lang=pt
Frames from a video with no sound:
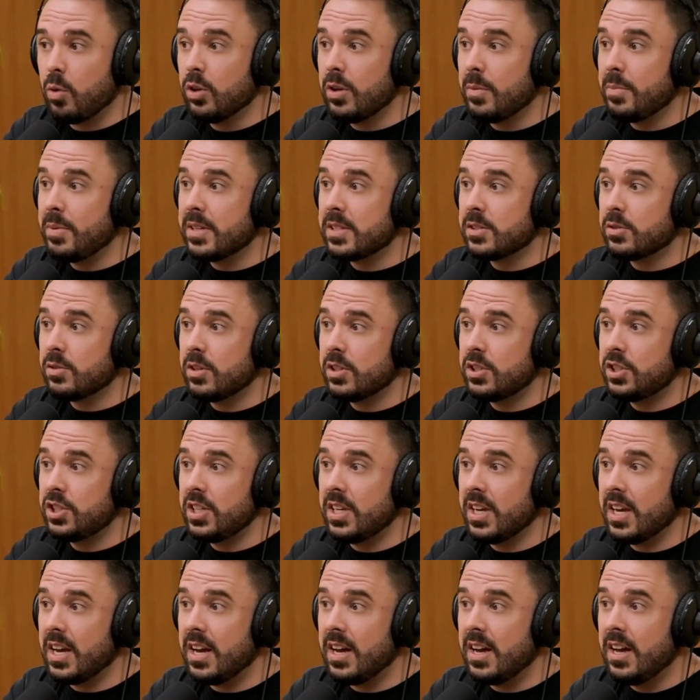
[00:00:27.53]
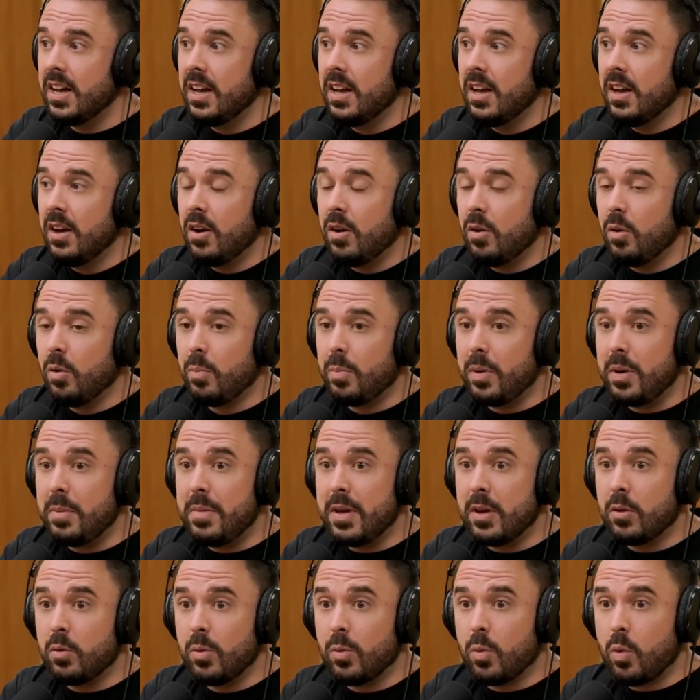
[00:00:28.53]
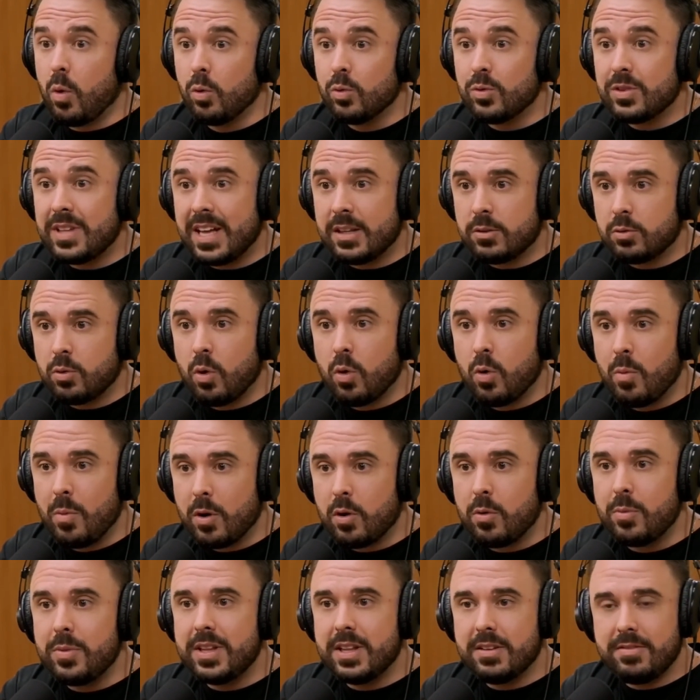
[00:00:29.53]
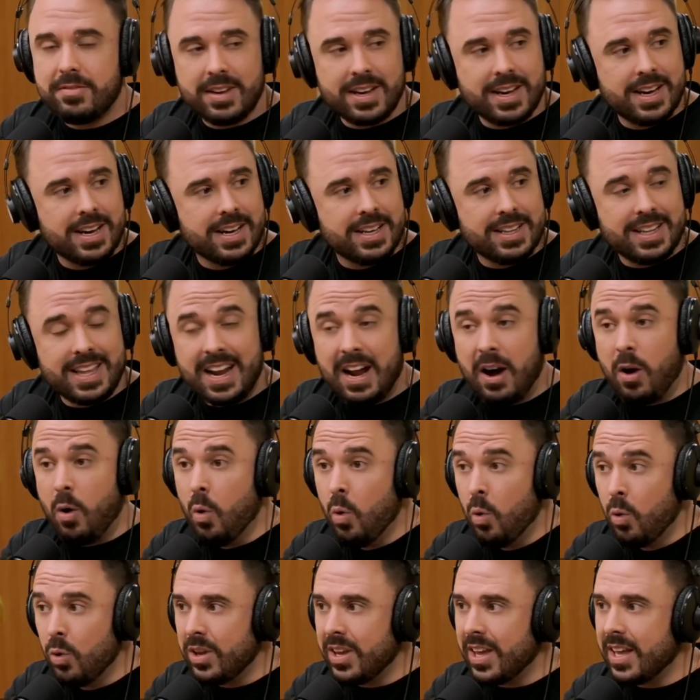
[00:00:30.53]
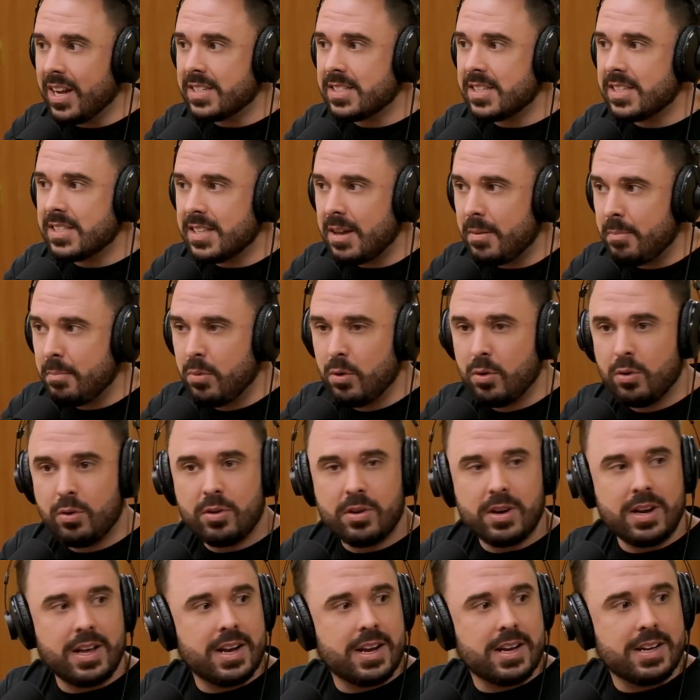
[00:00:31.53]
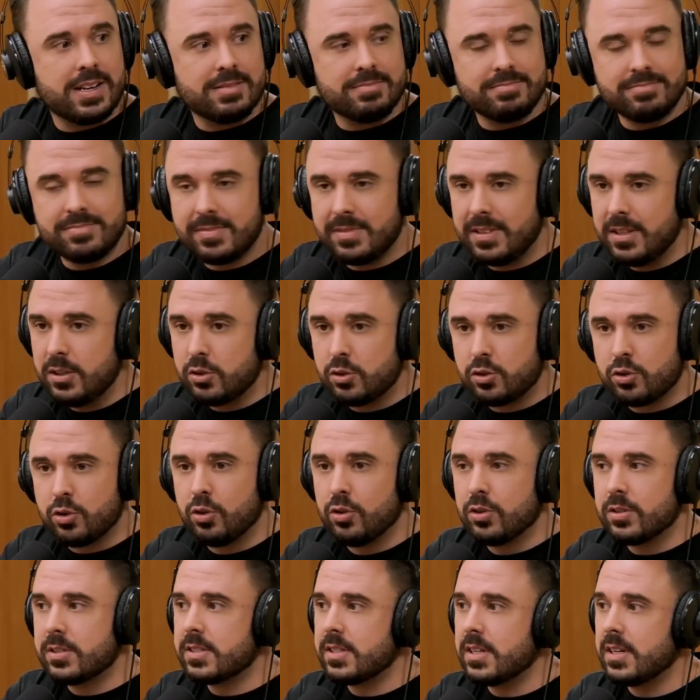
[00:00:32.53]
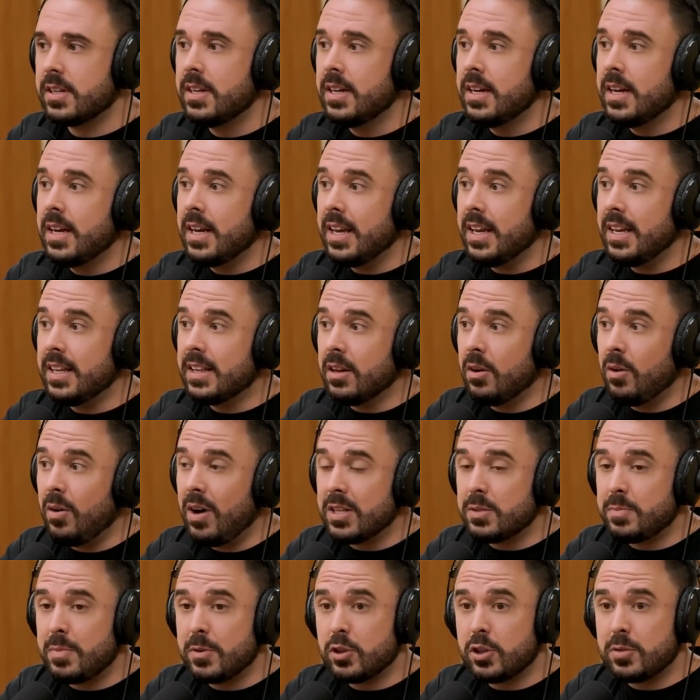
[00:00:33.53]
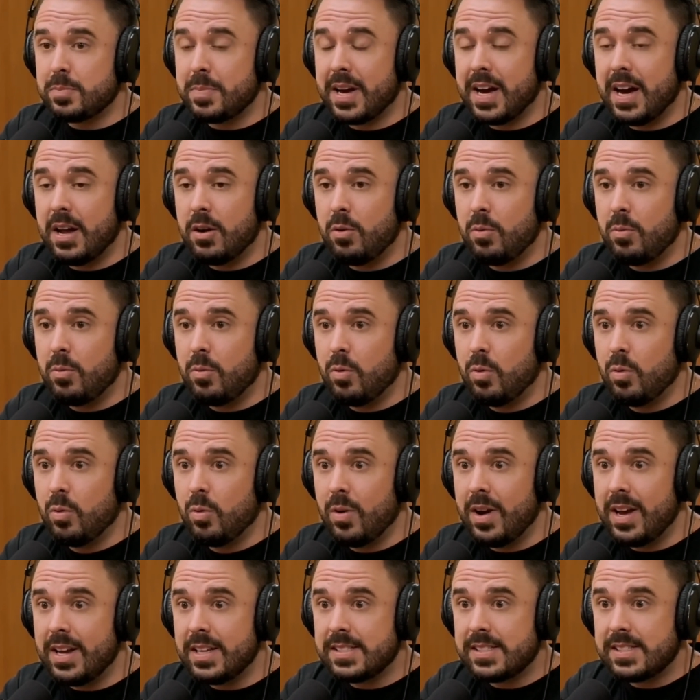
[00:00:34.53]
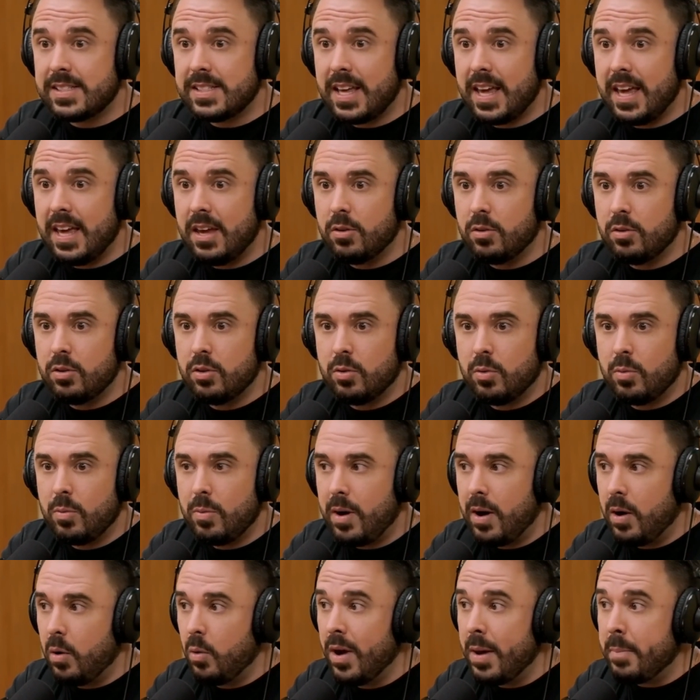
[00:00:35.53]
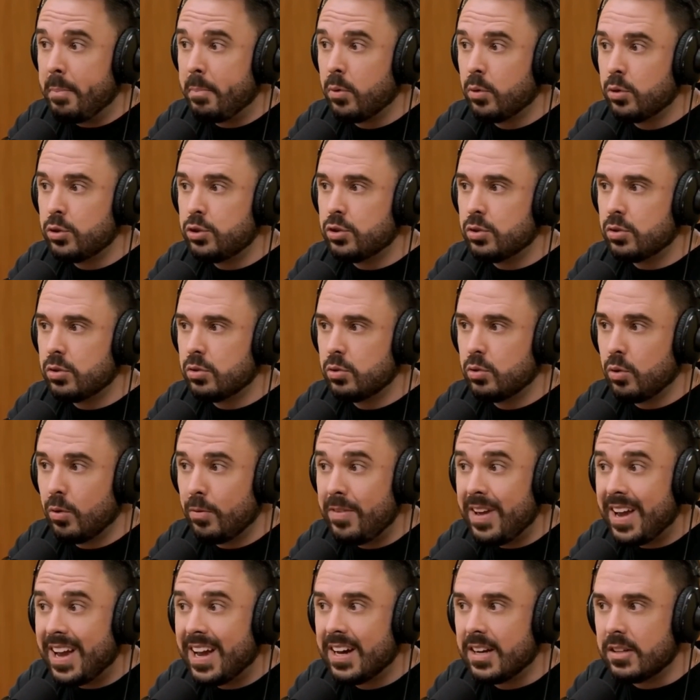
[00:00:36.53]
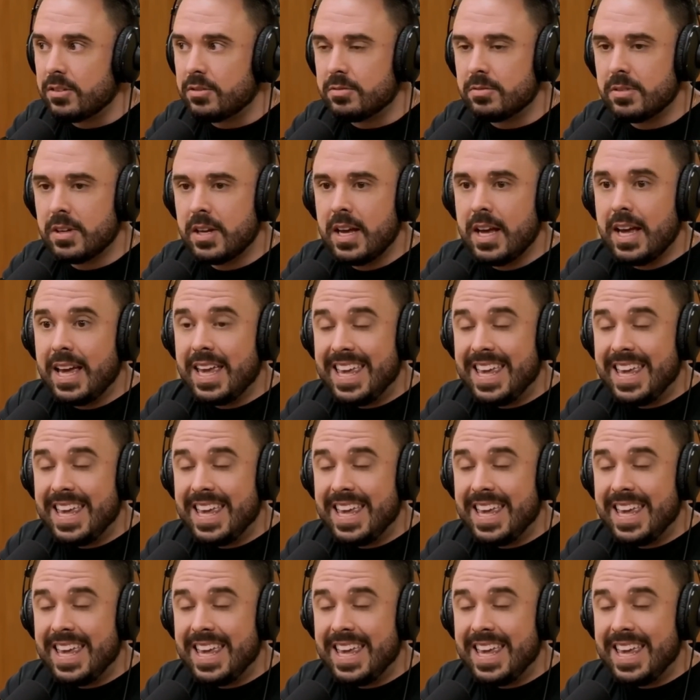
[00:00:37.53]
Quando a pessoa tinha o primeiro contato com alguma comida vegana era ruim, era sem sabor, era insossa. Então, uhum. Então, as pessoas pegaram um, um receio e uma, um repúdio do vegano.